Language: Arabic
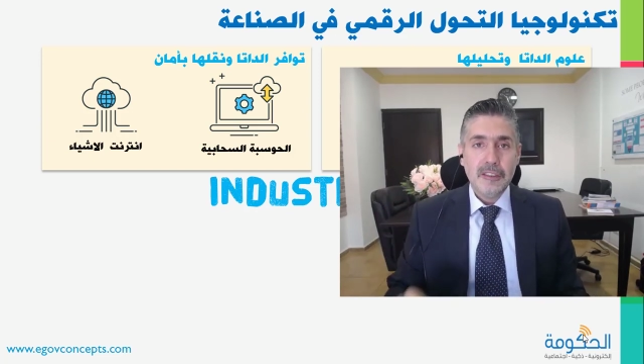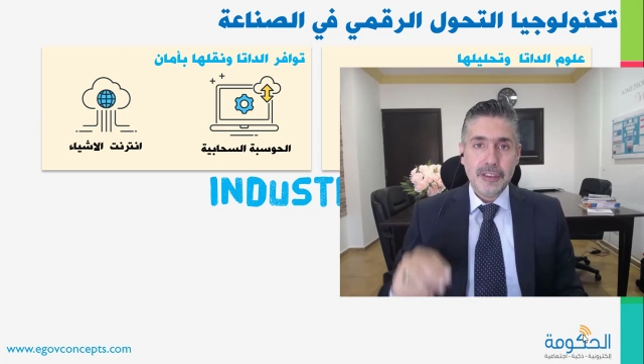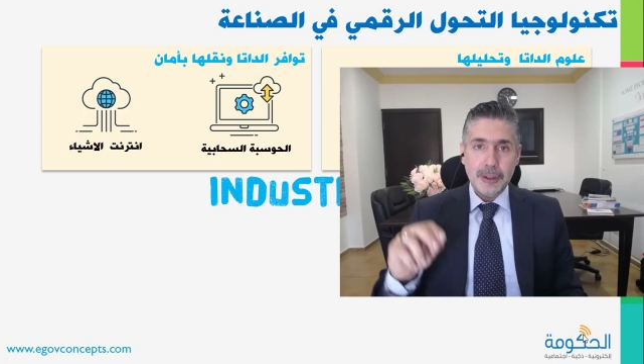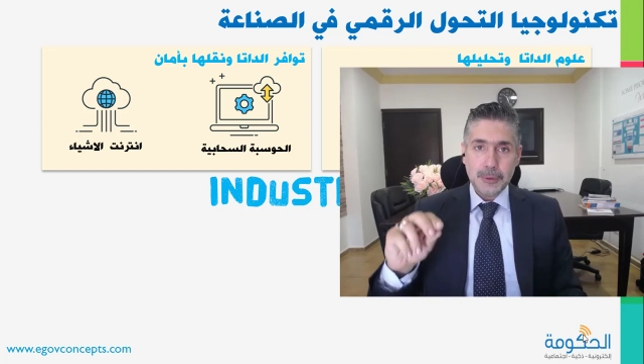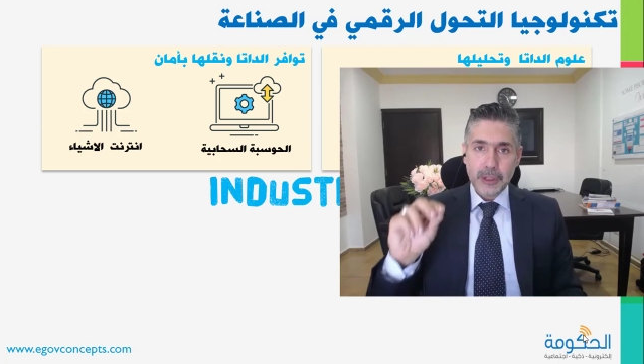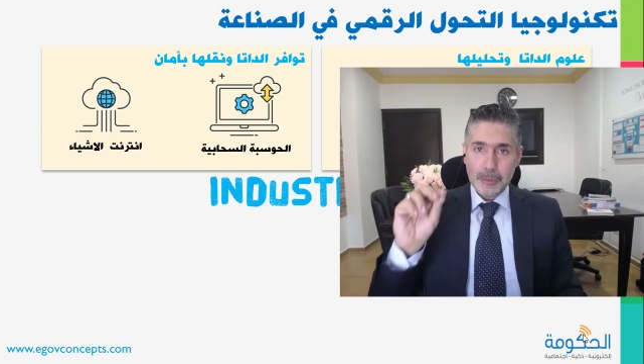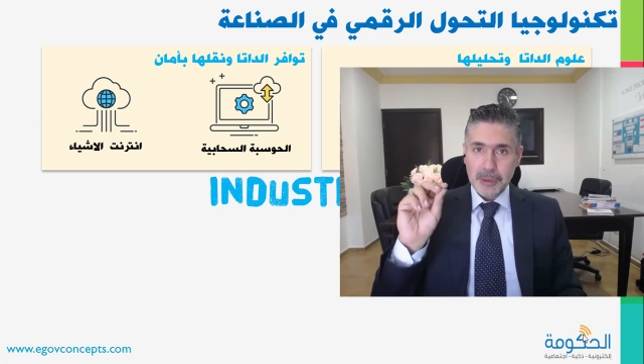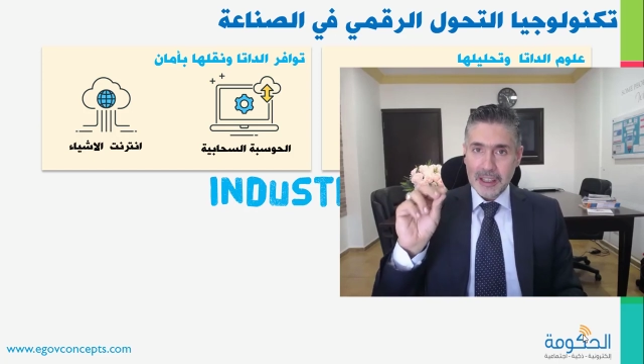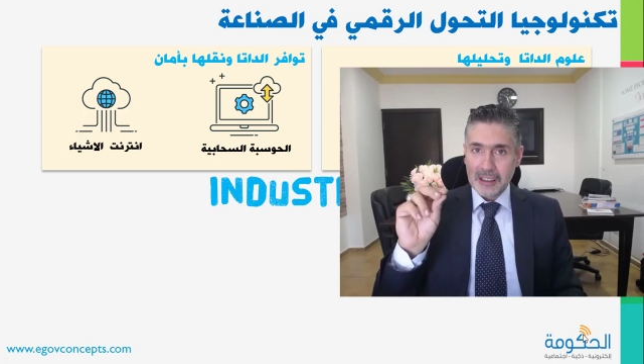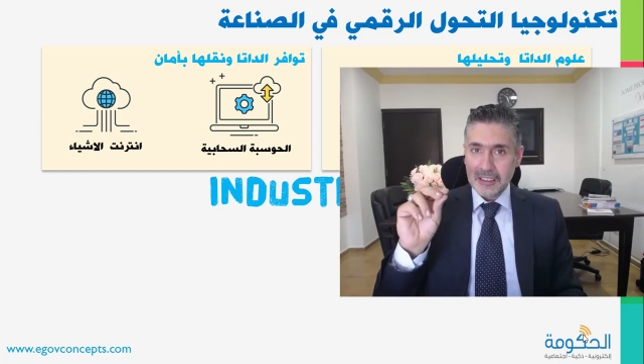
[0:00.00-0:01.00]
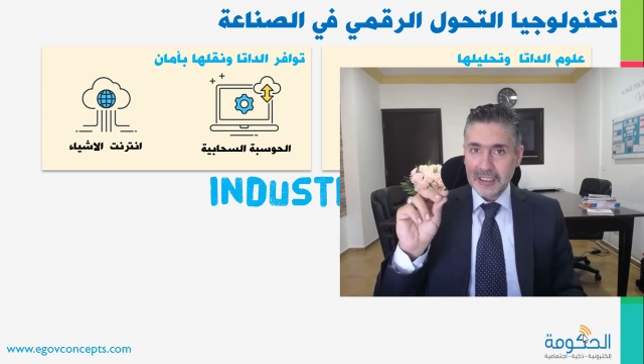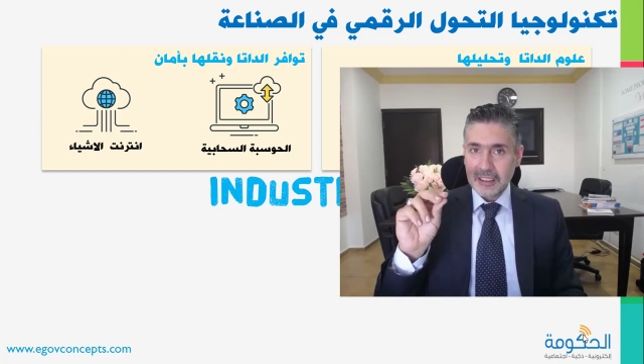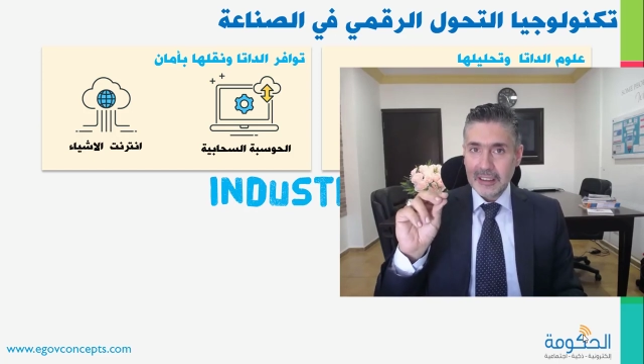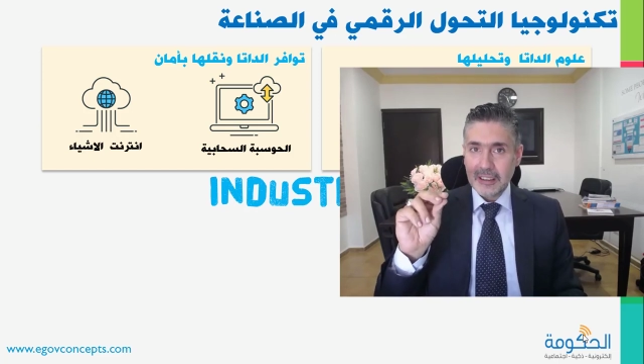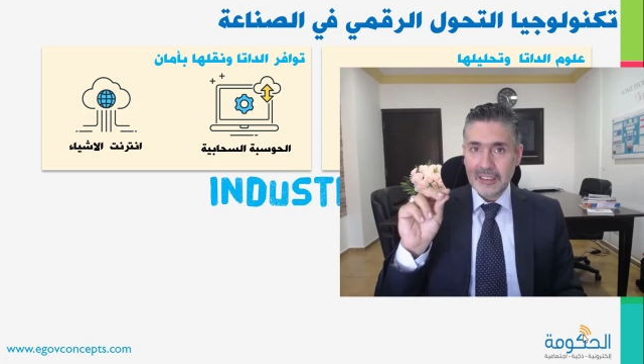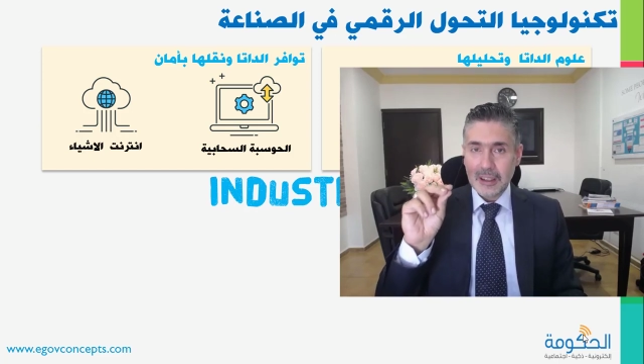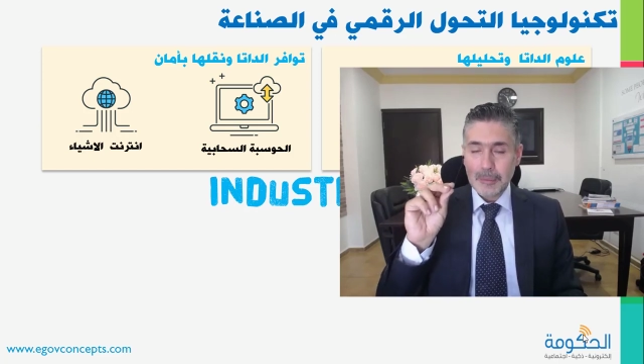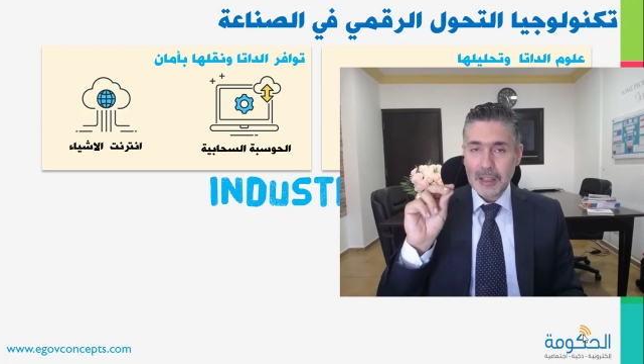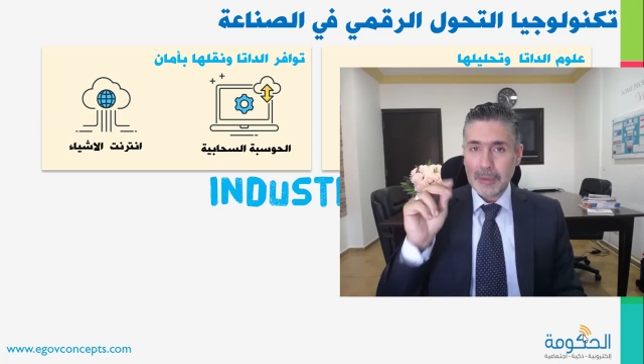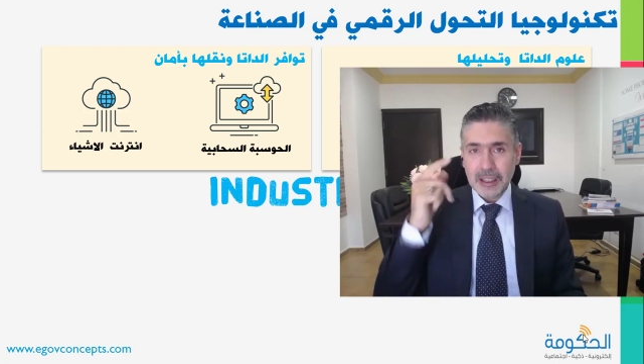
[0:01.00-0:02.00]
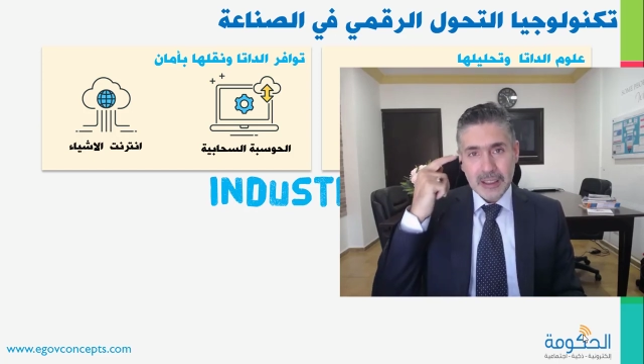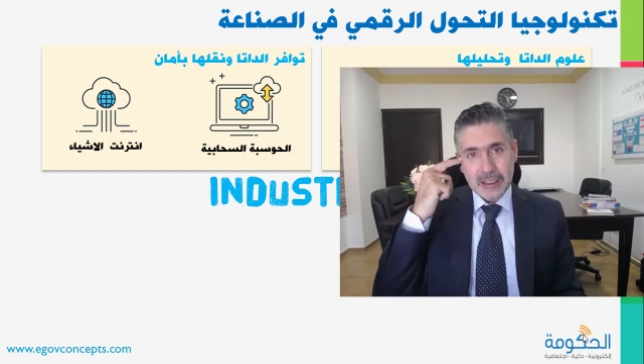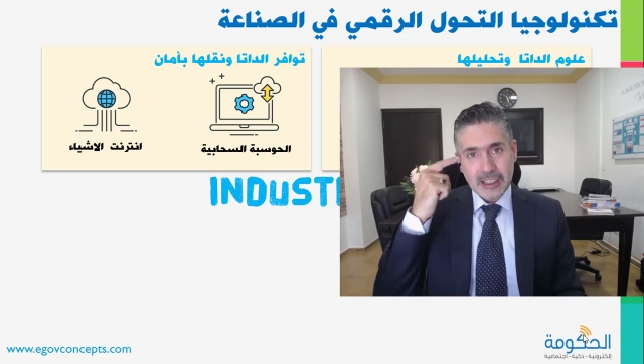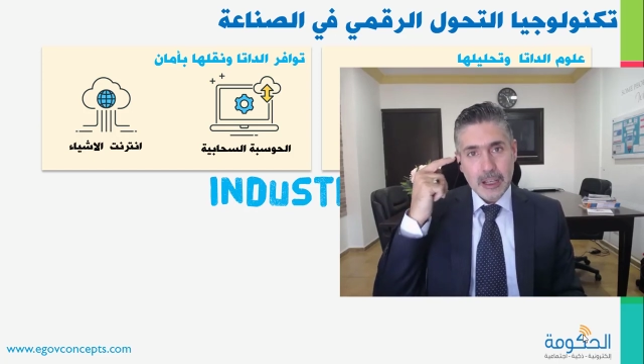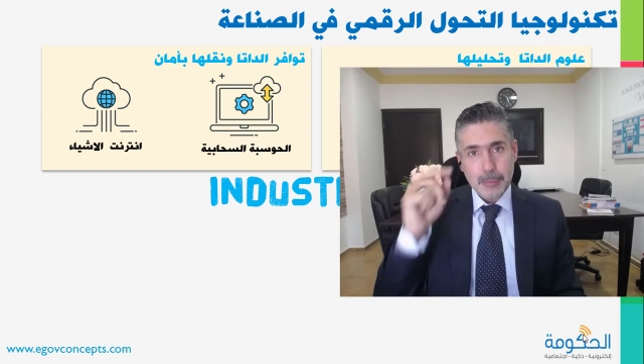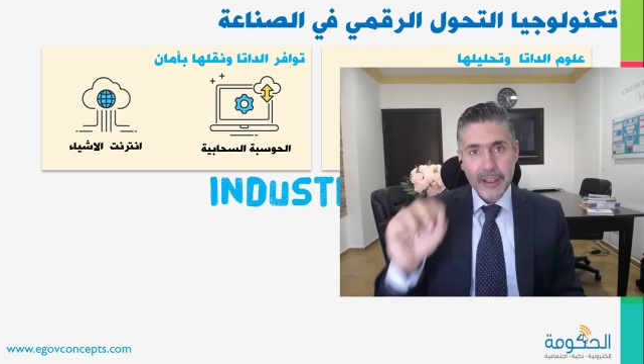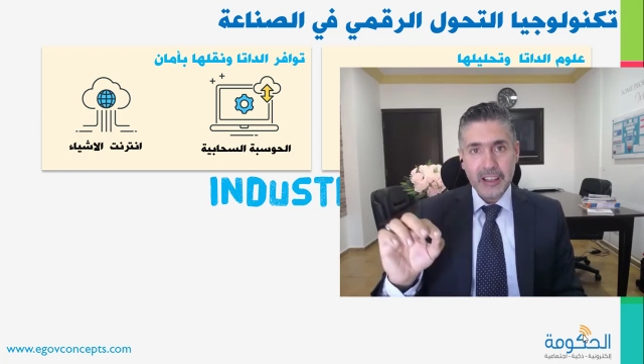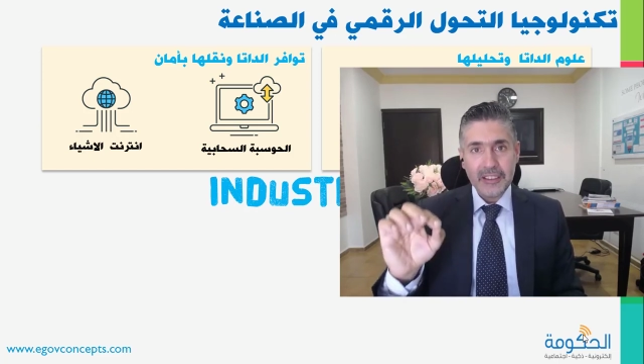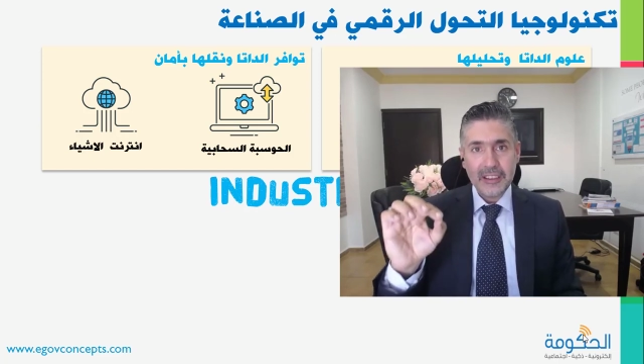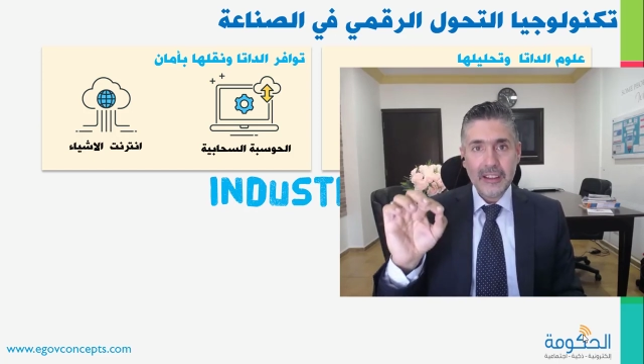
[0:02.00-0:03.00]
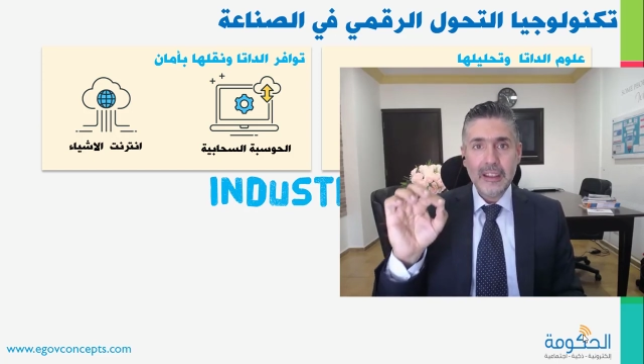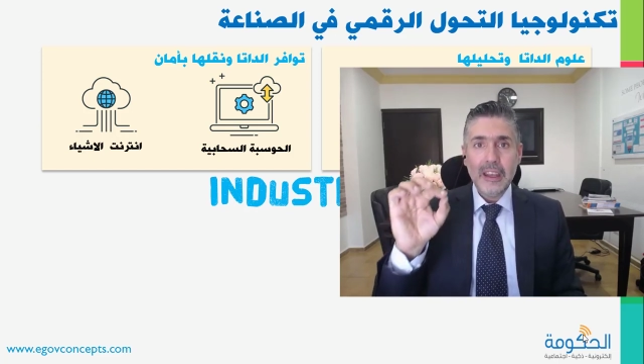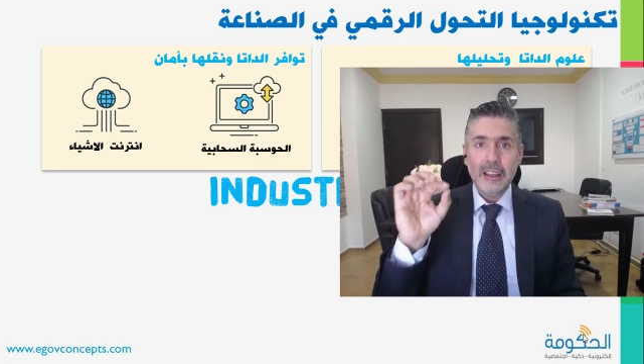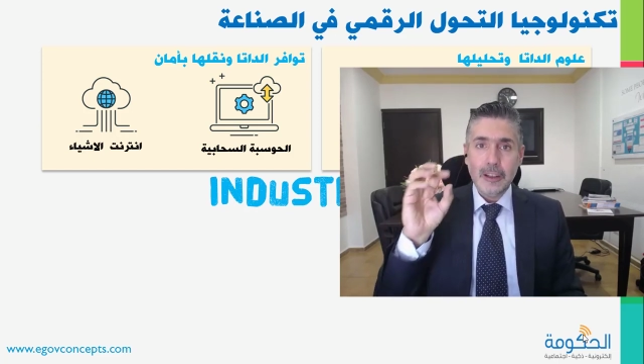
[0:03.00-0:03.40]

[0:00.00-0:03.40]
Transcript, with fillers: في عندهم البي ال سي اذا مثل ما حكيت انا البي ال سي